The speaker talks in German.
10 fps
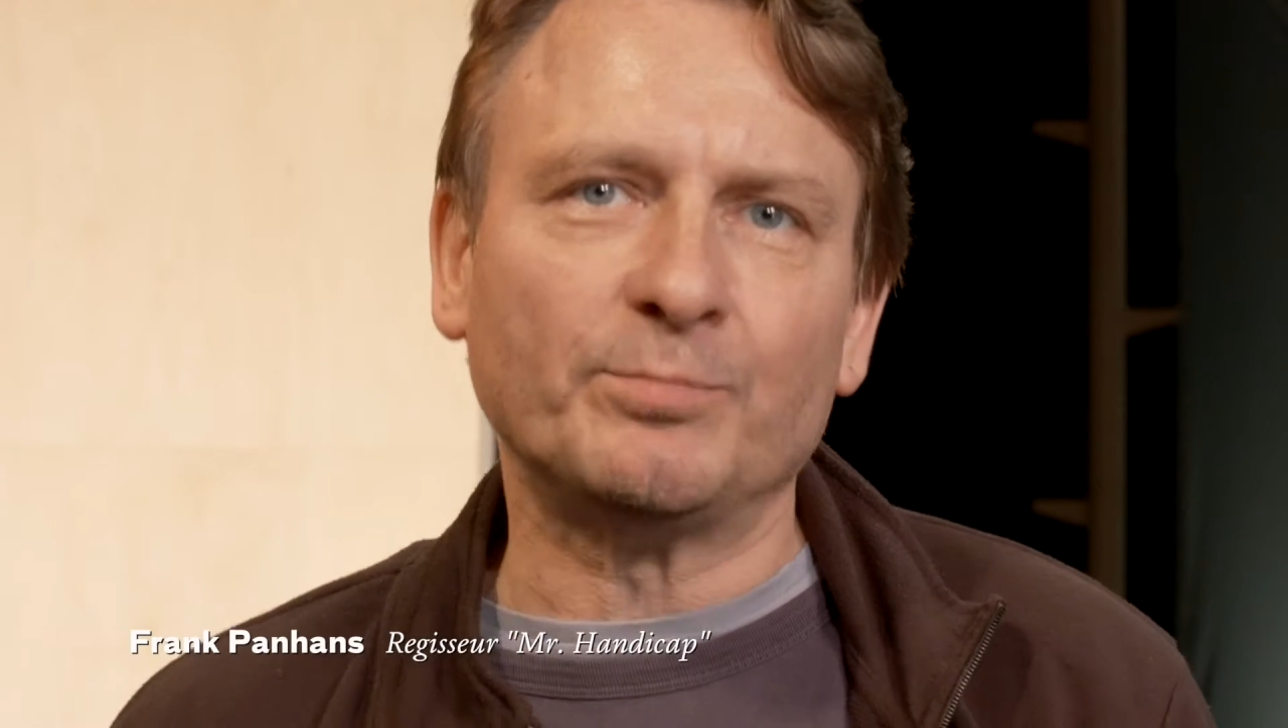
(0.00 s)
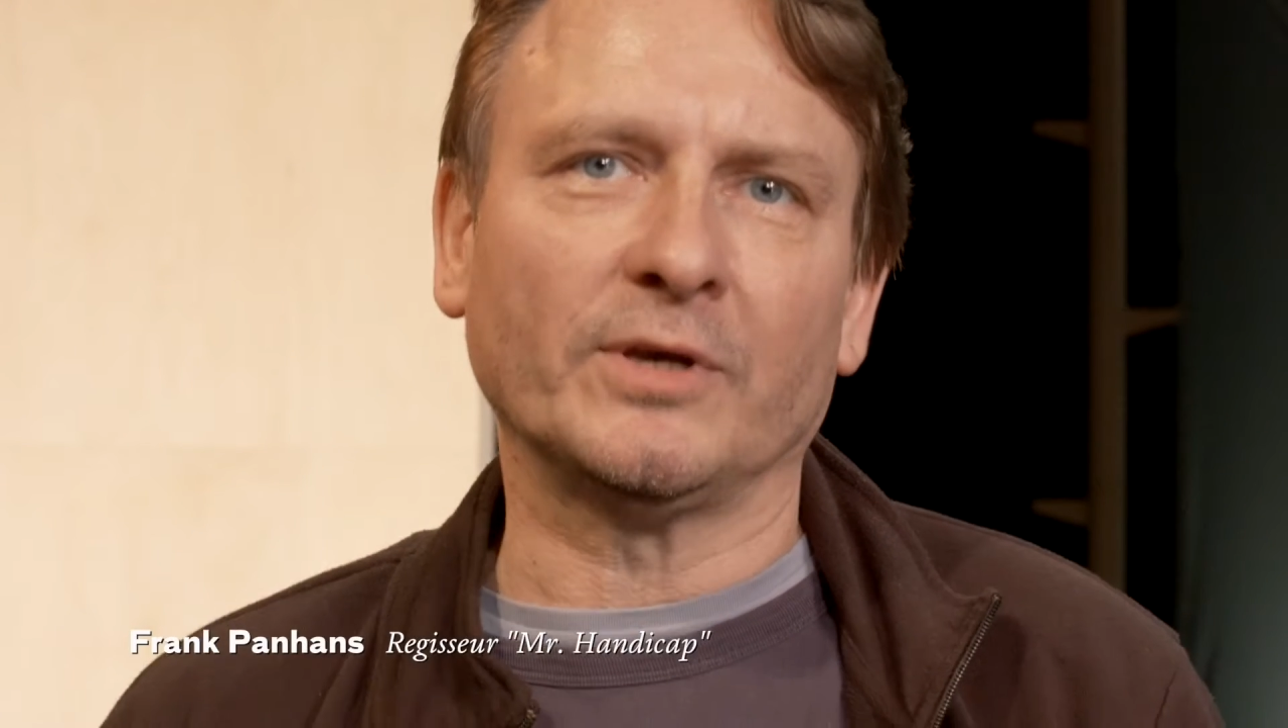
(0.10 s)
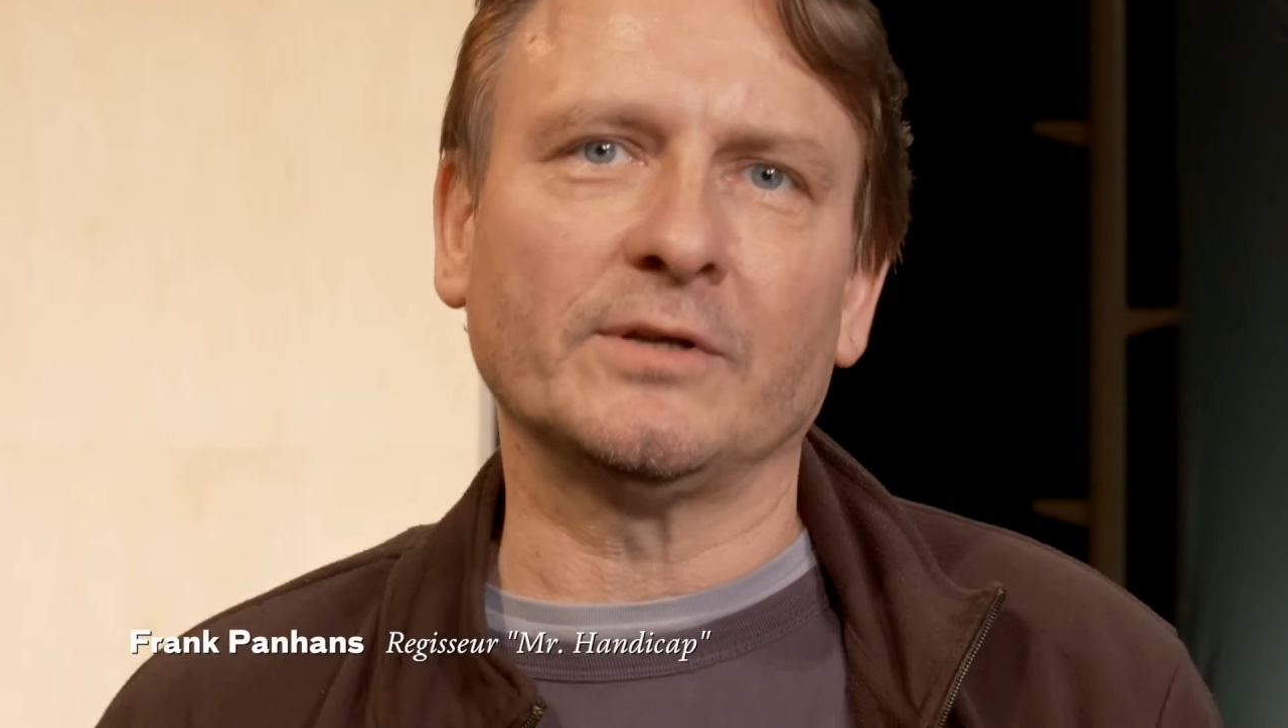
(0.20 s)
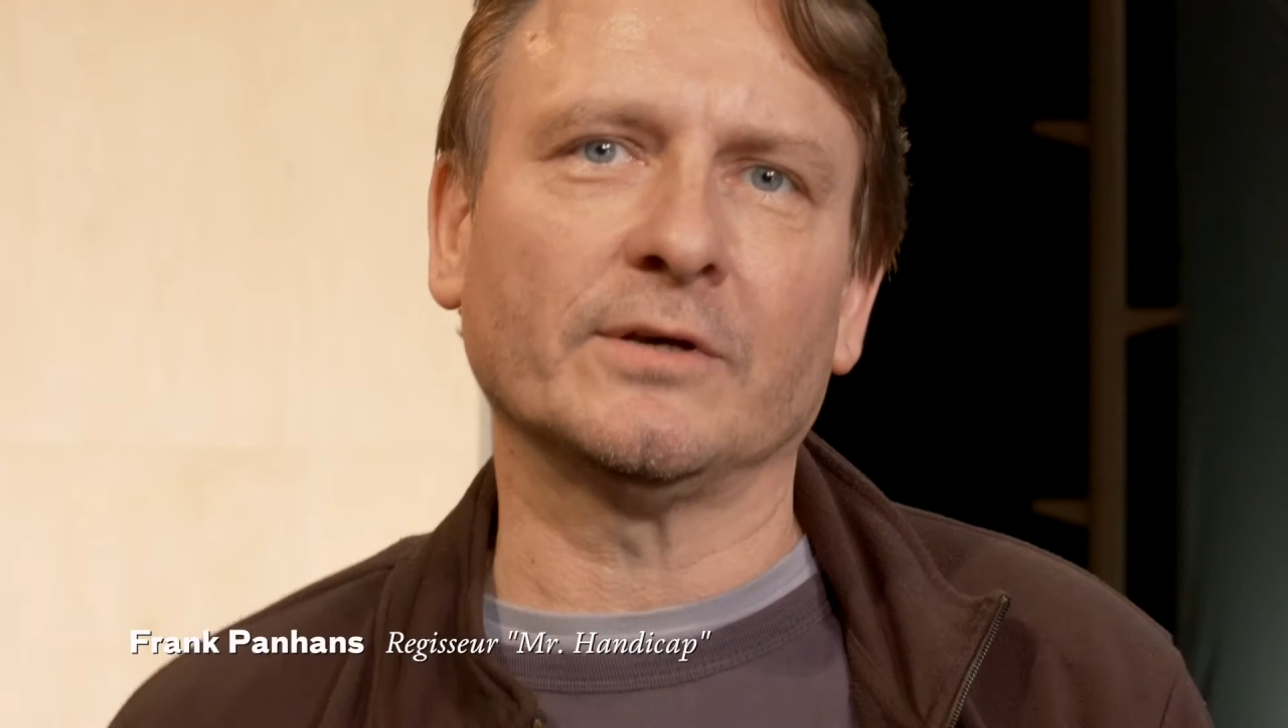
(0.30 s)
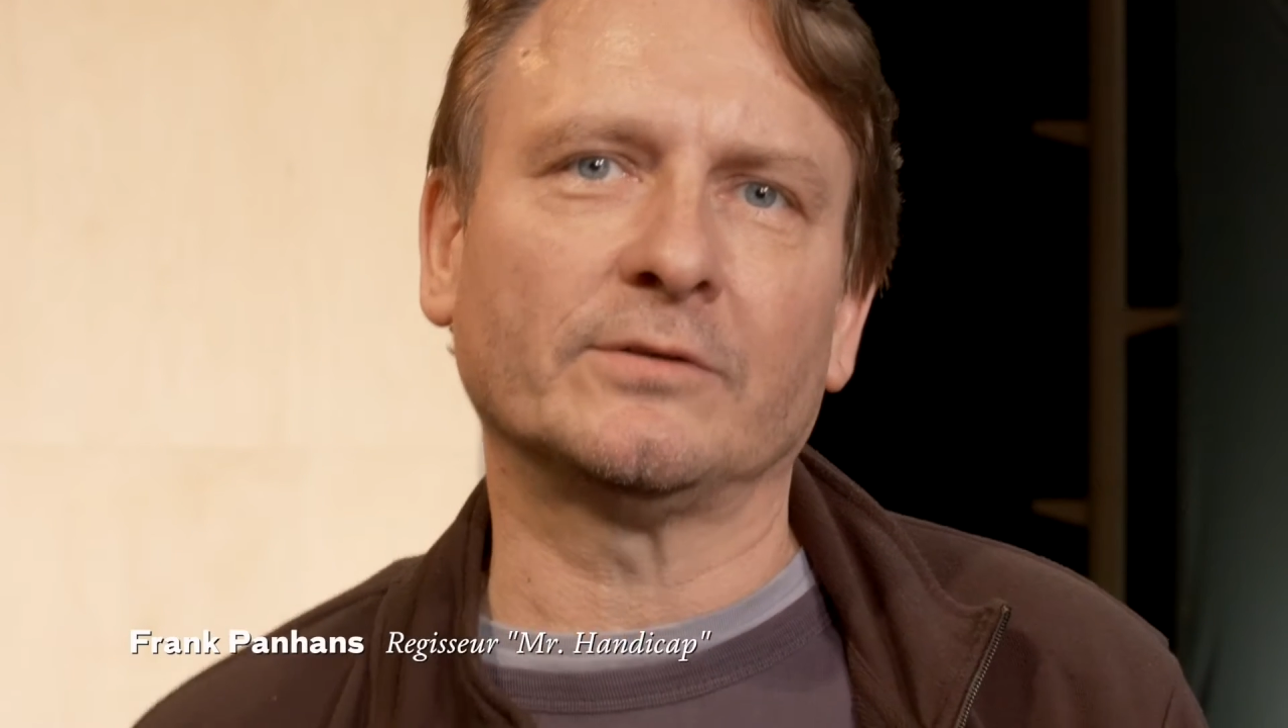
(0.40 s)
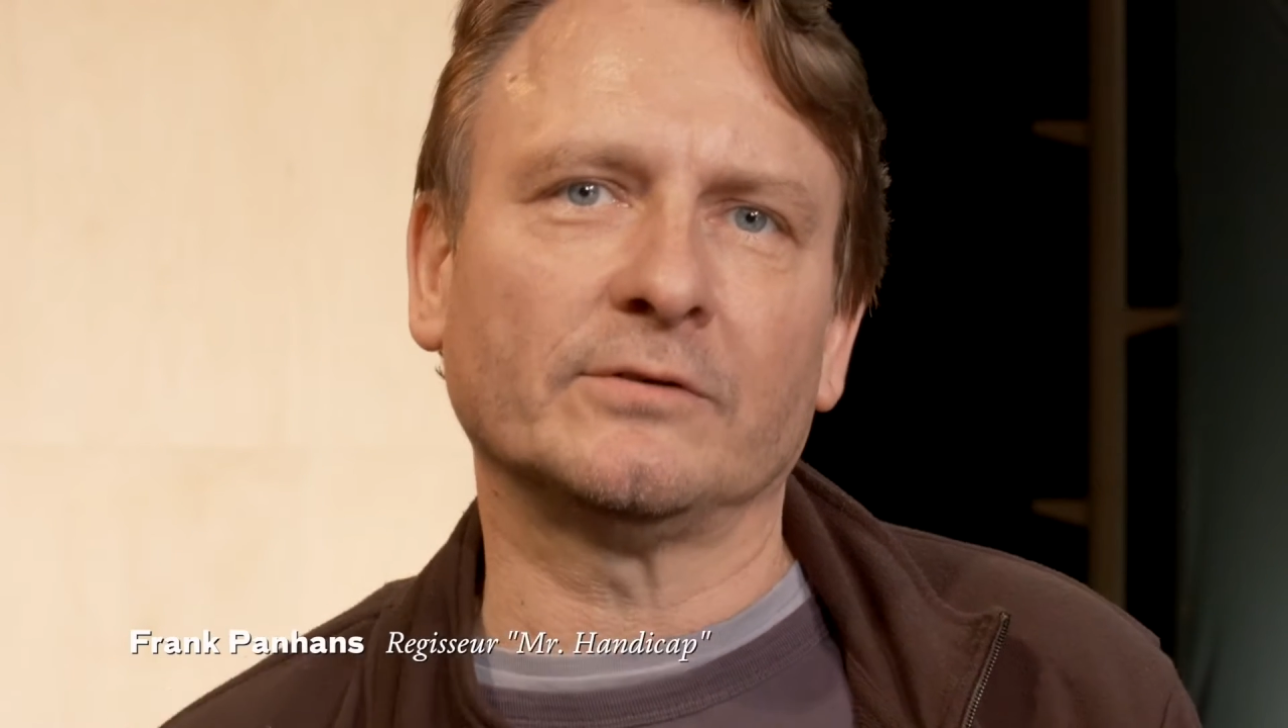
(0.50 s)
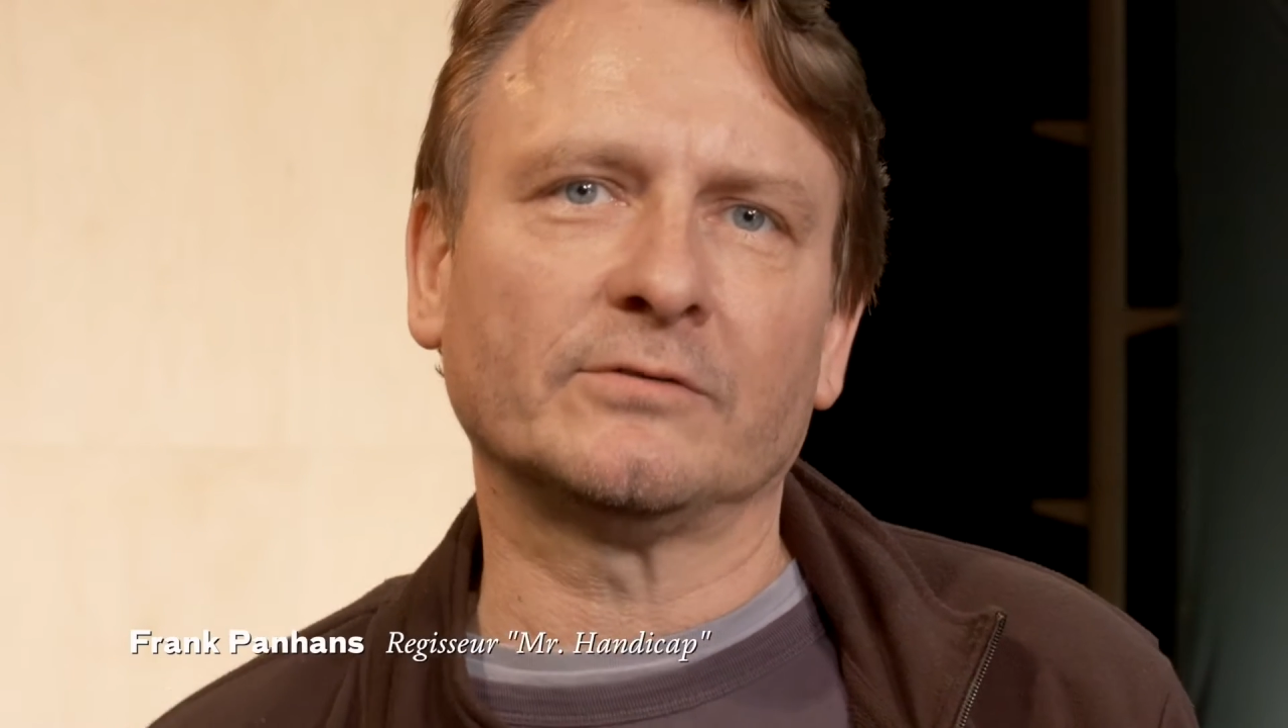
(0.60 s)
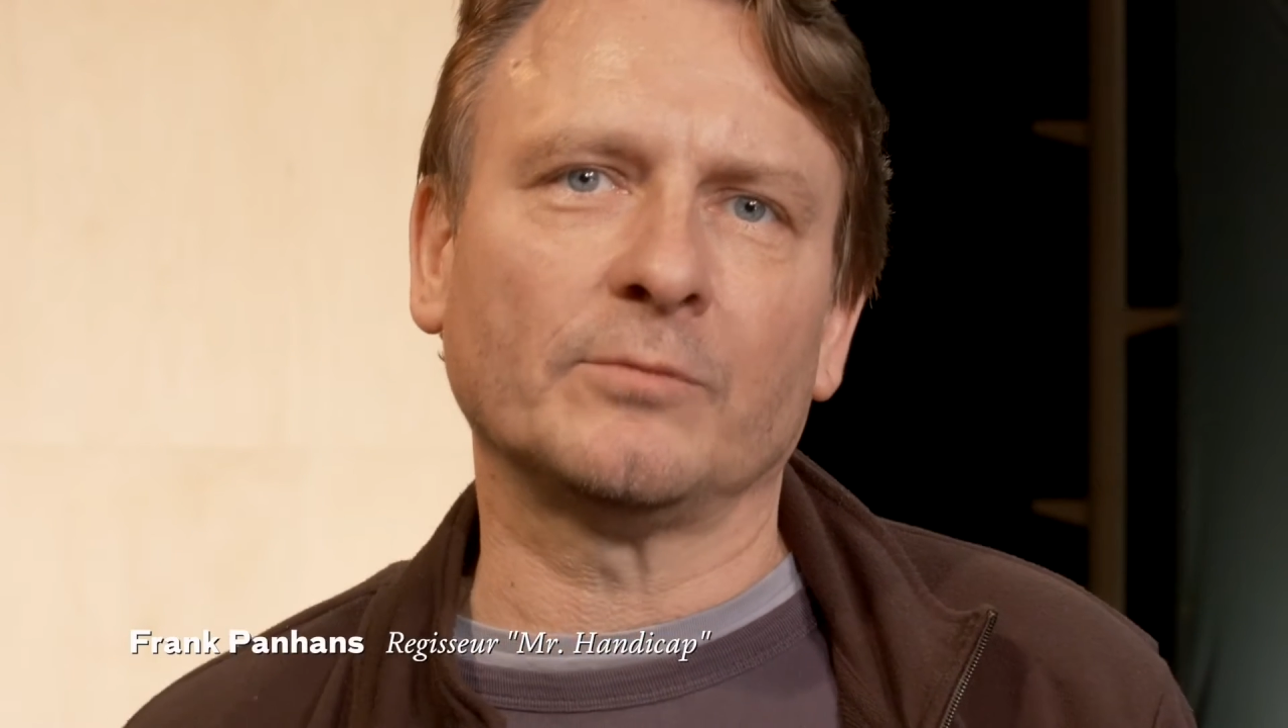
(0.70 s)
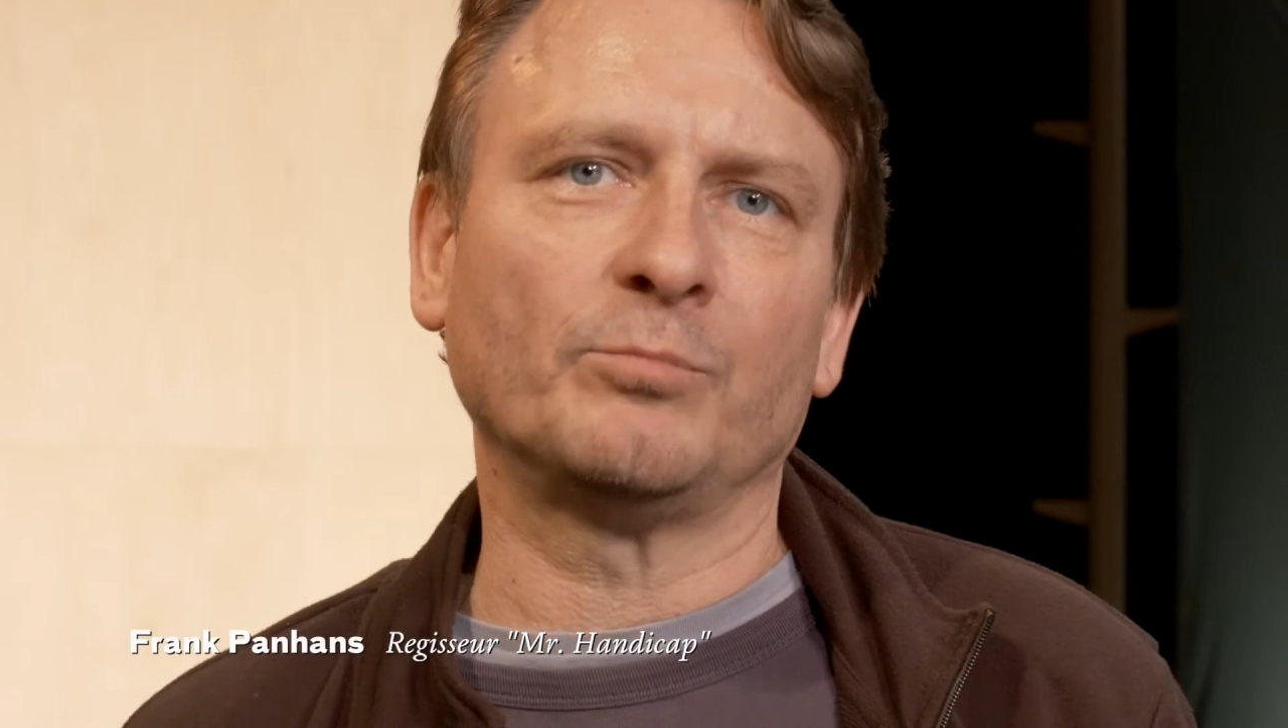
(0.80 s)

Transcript: behindert ist,